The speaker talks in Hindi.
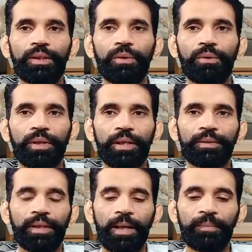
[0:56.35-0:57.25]
लोगों के
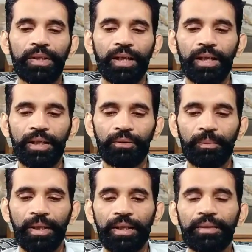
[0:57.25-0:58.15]
नाम निकाले हैं
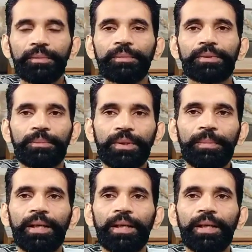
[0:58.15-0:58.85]
उनमें हैं सबसे